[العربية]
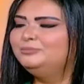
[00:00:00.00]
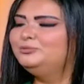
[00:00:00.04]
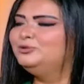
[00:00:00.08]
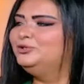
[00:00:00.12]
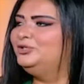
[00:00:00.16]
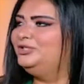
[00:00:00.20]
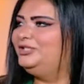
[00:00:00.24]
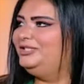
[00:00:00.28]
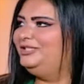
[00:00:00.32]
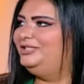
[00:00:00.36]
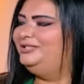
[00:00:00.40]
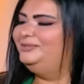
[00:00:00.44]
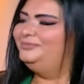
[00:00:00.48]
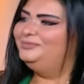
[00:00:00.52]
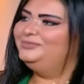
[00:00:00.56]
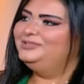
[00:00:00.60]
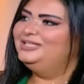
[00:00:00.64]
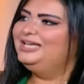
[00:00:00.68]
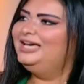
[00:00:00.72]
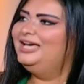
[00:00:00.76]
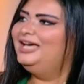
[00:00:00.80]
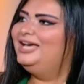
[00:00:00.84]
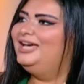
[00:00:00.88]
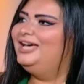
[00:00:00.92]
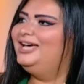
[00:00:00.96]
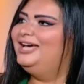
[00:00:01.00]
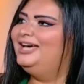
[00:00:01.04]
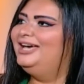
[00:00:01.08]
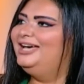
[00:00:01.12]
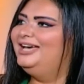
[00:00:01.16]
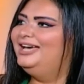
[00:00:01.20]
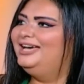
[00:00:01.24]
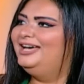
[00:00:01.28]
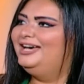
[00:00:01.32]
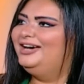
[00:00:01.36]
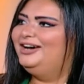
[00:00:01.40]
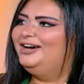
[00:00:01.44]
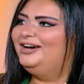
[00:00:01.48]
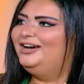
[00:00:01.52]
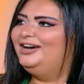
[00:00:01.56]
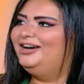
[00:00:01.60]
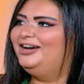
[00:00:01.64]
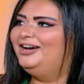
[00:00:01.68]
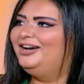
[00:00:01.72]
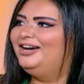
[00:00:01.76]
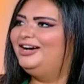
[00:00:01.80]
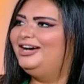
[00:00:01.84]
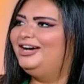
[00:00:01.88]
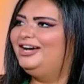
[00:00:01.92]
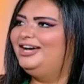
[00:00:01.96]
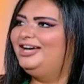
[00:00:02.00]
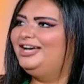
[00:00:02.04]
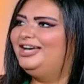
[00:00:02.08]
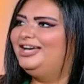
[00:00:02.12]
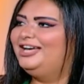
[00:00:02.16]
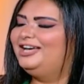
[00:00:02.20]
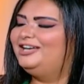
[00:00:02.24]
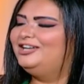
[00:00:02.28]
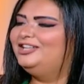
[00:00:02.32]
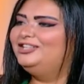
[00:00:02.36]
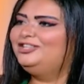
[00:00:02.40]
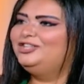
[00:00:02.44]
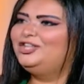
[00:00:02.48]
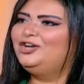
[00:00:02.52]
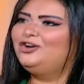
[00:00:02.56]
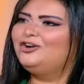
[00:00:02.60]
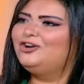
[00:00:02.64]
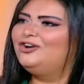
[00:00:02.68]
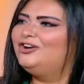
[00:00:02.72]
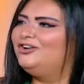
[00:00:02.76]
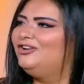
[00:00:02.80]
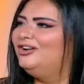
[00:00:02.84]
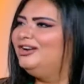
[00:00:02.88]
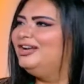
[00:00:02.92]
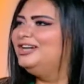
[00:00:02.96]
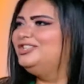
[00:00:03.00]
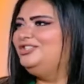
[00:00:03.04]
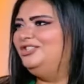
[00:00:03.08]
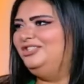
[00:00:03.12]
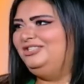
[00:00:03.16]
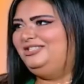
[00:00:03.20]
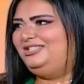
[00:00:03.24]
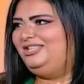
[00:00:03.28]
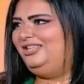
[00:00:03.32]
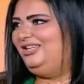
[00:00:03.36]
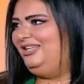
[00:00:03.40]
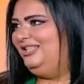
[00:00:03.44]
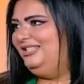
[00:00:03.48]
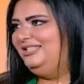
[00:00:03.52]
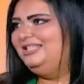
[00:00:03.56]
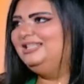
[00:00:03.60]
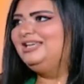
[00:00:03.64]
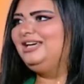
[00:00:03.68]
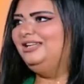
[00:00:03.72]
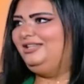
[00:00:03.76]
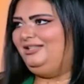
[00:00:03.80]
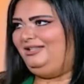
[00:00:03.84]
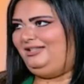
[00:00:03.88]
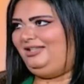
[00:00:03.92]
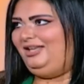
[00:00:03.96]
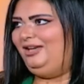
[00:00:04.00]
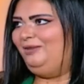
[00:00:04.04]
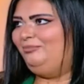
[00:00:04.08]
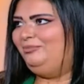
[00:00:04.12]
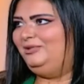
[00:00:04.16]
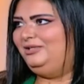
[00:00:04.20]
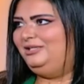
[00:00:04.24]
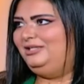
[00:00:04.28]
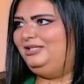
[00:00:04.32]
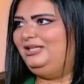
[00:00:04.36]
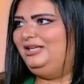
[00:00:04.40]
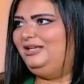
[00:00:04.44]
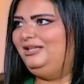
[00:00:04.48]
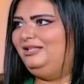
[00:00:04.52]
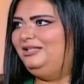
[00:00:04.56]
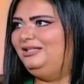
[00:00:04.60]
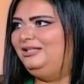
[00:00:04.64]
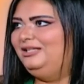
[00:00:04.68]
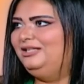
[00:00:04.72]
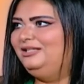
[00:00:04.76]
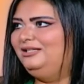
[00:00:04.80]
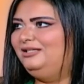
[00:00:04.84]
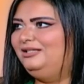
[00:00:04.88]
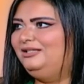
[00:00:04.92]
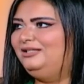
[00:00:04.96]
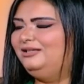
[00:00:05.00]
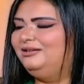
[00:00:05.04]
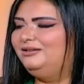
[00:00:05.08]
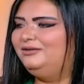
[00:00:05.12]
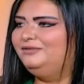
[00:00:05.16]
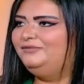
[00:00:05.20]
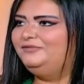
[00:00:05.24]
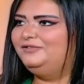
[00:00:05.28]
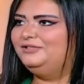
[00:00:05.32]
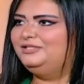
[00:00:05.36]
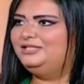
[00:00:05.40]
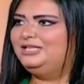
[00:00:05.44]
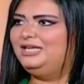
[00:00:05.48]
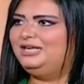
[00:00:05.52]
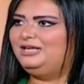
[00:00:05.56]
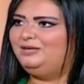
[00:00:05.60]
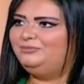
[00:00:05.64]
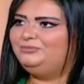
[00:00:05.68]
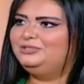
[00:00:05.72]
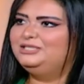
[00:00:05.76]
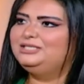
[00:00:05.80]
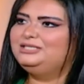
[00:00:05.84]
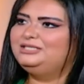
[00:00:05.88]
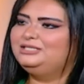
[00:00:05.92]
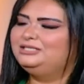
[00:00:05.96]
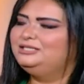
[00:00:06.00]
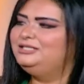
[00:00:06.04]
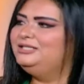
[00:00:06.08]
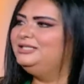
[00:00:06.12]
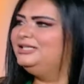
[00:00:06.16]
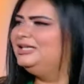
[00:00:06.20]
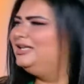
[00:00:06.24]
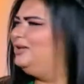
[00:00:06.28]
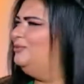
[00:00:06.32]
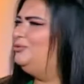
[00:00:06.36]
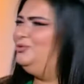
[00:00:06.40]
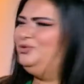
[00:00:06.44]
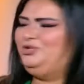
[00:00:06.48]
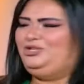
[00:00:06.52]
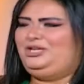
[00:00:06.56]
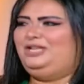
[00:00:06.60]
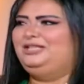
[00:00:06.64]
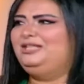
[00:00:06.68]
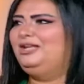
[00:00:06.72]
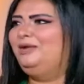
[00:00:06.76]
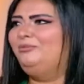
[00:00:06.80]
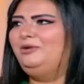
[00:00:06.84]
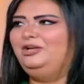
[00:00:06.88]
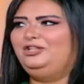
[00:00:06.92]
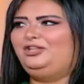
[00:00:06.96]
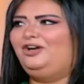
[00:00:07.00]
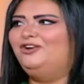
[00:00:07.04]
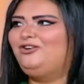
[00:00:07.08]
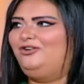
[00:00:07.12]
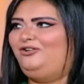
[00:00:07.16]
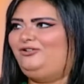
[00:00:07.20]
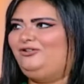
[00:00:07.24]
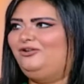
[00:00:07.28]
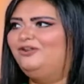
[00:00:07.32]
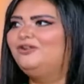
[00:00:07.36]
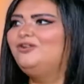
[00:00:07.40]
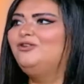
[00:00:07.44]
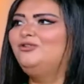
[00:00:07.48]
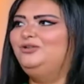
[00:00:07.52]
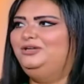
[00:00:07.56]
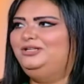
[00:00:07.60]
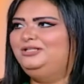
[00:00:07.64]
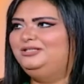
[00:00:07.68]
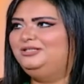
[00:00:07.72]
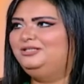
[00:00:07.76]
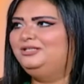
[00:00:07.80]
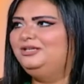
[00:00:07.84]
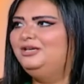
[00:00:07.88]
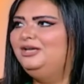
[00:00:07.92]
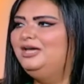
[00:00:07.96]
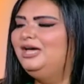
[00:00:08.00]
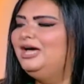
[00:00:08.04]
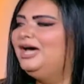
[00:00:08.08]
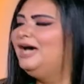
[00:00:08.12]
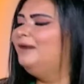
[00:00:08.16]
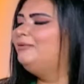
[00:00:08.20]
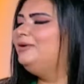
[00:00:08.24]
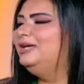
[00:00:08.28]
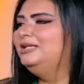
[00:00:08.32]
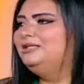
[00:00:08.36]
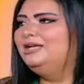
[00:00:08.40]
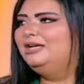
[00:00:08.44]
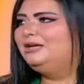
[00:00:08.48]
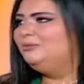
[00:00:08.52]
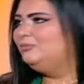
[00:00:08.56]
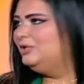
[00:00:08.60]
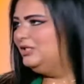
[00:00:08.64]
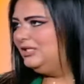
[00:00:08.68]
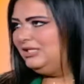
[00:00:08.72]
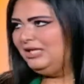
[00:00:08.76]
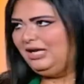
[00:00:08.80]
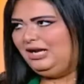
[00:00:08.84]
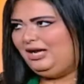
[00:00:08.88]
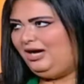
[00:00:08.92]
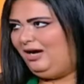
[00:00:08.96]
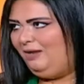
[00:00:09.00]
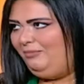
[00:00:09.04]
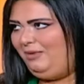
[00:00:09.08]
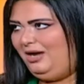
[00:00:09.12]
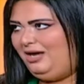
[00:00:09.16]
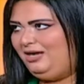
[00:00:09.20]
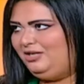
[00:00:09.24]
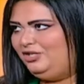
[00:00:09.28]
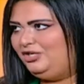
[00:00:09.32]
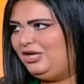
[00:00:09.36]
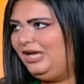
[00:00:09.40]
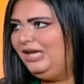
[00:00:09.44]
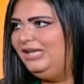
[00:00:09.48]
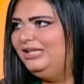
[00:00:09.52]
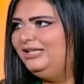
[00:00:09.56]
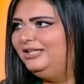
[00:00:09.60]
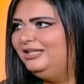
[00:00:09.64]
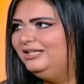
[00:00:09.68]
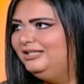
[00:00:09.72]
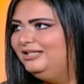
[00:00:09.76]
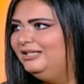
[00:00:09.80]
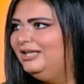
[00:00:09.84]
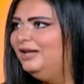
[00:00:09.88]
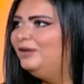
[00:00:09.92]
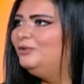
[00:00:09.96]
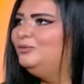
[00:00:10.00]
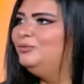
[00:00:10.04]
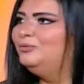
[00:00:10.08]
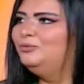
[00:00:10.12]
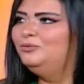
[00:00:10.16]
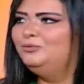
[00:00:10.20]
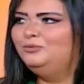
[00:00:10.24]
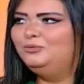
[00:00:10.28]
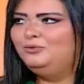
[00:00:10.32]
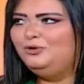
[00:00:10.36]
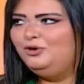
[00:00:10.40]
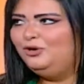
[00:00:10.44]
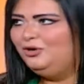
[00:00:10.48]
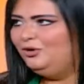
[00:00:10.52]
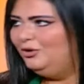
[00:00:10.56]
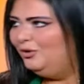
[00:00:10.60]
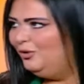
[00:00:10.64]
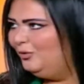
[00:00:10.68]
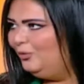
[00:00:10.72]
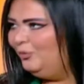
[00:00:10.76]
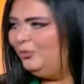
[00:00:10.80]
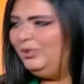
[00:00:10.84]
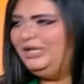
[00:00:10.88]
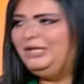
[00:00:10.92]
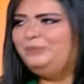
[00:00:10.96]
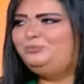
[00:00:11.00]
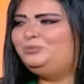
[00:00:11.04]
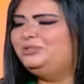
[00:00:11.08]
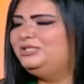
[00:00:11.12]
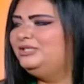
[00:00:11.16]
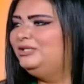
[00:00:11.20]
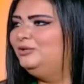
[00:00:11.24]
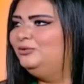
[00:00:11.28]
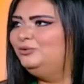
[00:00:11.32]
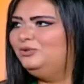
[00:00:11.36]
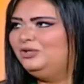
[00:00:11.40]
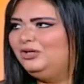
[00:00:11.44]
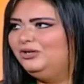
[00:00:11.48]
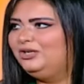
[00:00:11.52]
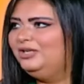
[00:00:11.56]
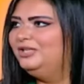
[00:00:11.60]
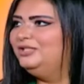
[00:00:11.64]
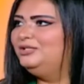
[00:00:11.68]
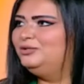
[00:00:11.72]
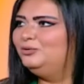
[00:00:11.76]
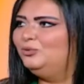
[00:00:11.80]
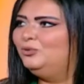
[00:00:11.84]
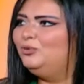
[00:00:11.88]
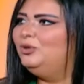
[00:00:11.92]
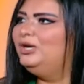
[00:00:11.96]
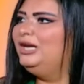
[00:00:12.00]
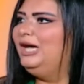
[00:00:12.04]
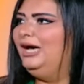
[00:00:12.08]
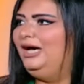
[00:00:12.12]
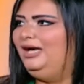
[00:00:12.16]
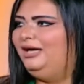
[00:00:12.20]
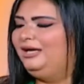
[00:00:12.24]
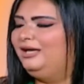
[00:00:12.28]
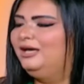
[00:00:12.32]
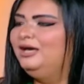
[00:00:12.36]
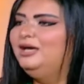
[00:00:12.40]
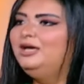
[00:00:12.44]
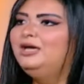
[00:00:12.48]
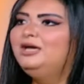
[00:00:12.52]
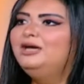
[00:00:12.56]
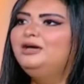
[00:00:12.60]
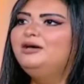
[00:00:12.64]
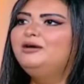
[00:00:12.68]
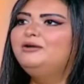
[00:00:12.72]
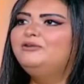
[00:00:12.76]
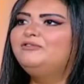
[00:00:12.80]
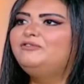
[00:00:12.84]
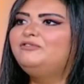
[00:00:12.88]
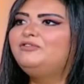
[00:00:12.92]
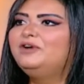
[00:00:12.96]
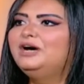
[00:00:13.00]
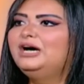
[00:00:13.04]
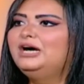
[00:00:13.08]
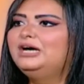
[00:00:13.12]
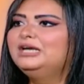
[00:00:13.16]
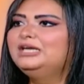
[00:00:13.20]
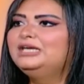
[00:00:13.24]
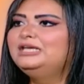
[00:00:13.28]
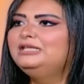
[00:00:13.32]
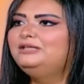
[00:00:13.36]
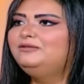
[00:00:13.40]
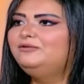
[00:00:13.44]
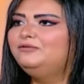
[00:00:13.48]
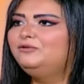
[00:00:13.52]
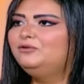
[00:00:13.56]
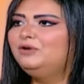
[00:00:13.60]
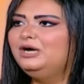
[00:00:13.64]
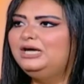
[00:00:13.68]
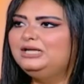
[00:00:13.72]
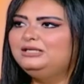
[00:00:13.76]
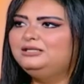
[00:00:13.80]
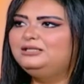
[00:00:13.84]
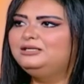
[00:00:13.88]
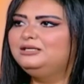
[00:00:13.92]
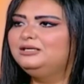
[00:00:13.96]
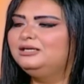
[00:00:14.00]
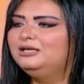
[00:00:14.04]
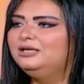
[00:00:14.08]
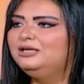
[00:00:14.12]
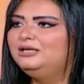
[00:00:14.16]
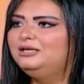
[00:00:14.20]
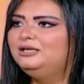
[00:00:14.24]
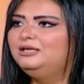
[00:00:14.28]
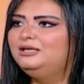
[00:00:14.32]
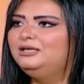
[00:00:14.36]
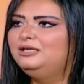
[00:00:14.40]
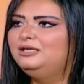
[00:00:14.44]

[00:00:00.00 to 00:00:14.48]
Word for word: بصي وليه خدتي القرار برضو اخدت القرار عشان صحتي كانت تعبت يعني جيت مم. في سنه من السنين كده ما كنتش قادره بقى اتحرك خالص مم. انا انا متصالحه مع شكلي جدا و... ولبسي وطريقتي وكل حاجه مم. فجيت في وقت كان